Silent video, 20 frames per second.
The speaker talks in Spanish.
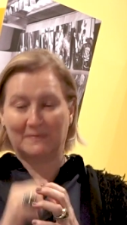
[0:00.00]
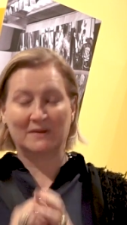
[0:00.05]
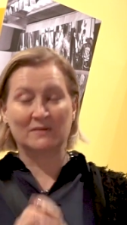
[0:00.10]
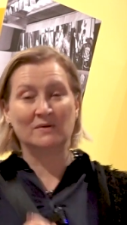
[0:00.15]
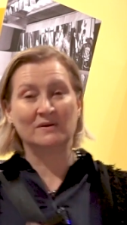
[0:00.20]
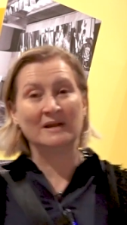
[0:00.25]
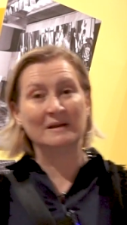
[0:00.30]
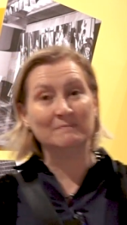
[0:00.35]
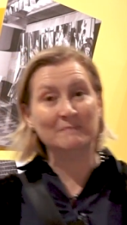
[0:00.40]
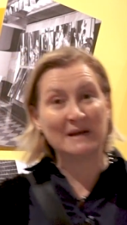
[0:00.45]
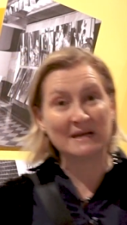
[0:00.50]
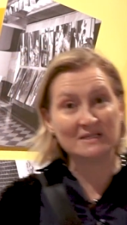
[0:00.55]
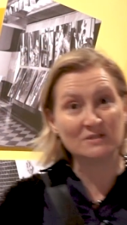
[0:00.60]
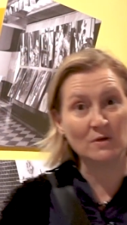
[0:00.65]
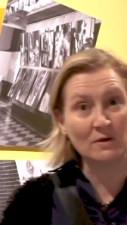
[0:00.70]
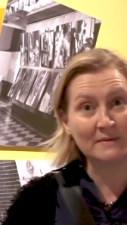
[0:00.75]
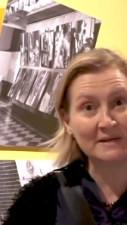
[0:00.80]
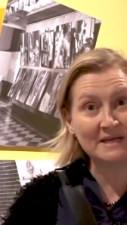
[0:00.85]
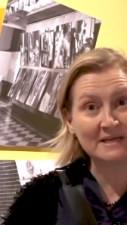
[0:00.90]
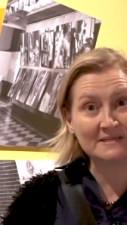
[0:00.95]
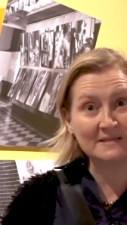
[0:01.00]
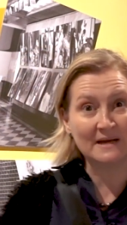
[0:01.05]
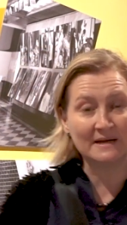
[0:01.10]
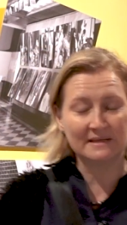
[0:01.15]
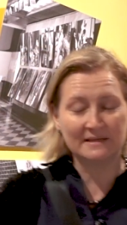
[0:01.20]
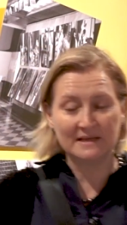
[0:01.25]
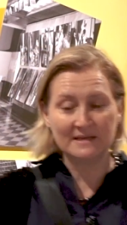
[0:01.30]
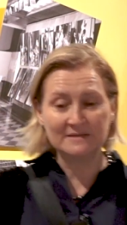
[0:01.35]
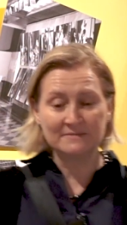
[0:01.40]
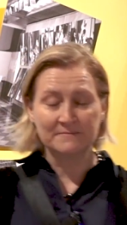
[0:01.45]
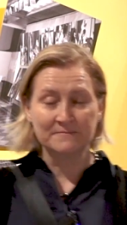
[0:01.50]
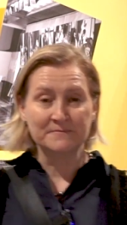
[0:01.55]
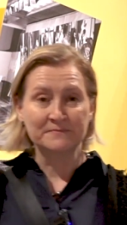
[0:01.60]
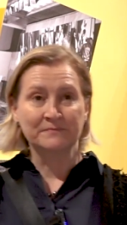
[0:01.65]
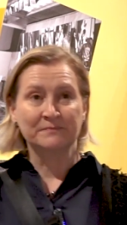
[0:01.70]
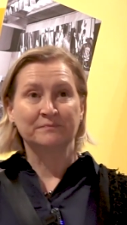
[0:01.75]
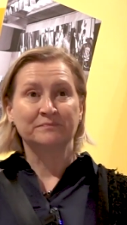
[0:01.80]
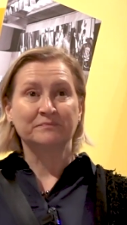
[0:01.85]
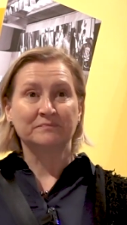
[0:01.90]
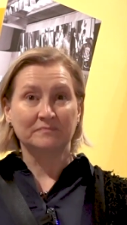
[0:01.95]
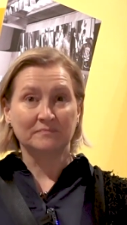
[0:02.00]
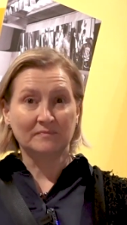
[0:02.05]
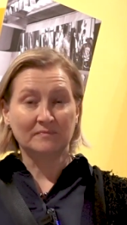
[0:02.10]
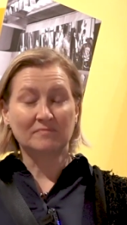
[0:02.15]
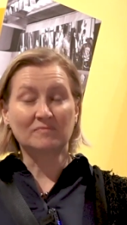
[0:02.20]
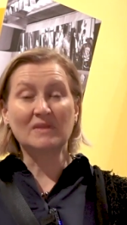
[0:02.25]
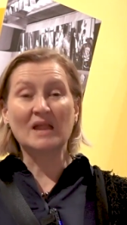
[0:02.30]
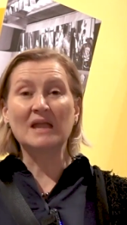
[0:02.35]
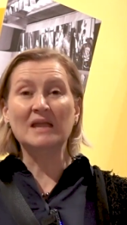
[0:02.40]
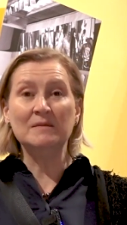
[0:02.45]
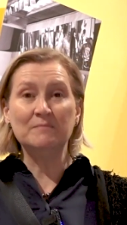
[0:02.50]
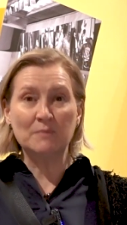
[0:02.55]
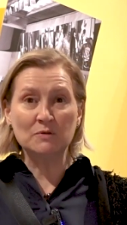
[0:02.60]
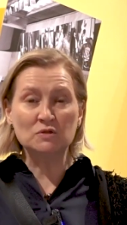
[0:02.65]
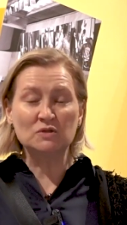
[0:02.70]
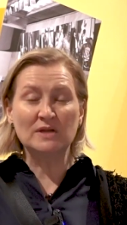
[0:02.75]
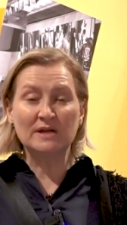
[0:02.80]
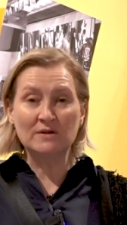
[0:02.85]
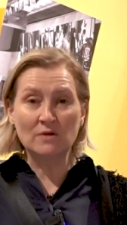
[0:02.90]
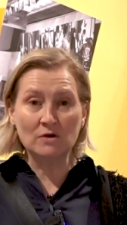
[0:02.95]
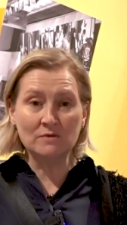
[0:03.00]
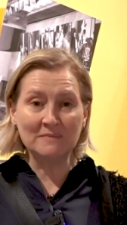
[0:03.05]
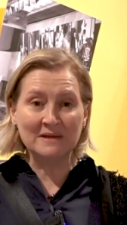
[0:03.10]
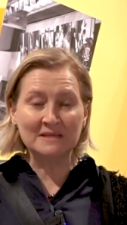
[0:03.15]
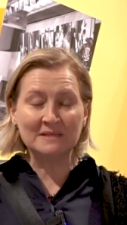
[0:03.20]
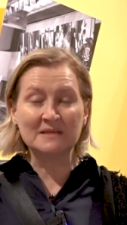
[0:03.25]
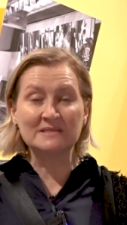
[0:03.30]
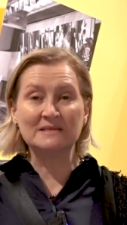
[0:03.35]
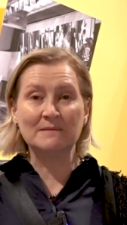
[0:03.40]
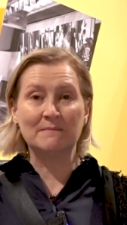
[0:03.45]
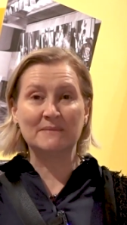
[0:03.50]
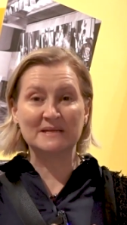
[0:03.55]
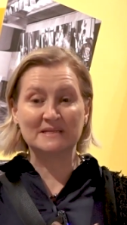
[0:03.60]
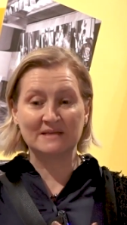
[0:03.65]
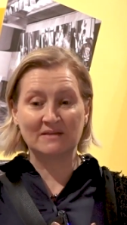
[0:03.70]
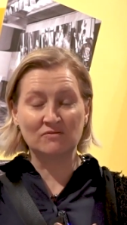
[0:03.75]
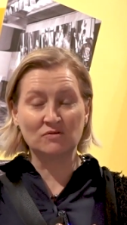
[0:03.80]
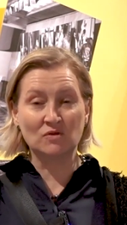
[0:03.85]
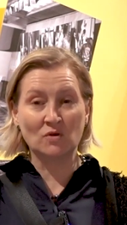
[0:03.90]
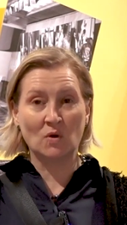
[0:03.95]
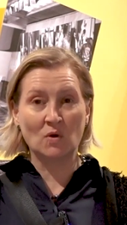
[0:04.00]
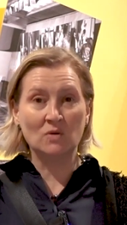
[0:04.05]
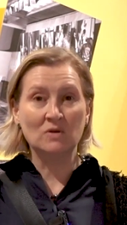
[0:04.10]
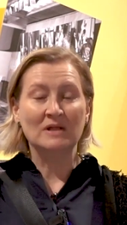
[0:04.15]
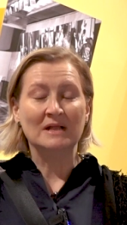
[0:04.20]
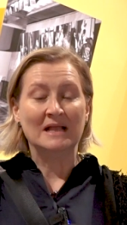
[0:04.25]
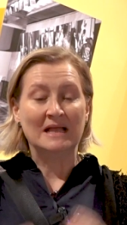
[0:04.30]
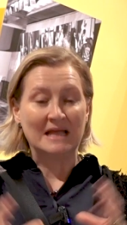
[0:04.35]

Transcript: perdón, en el Palacio de Bellas Artes y posteriormente se presentó